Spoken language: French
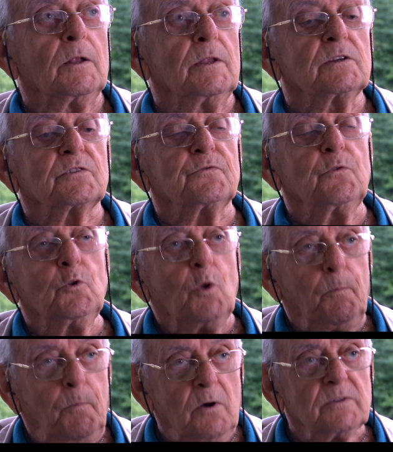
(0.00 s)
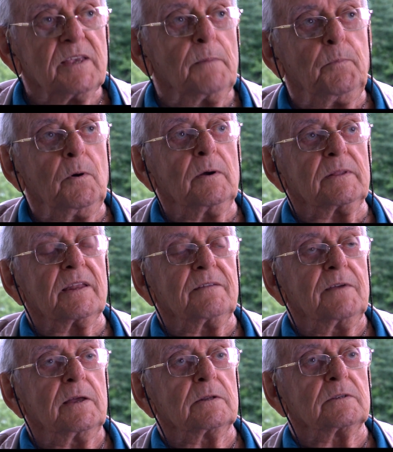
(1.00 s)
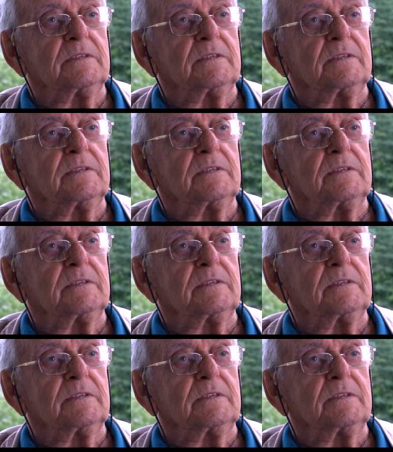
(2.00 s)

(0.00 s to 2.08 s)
Les chevaux ne passaient pas à travers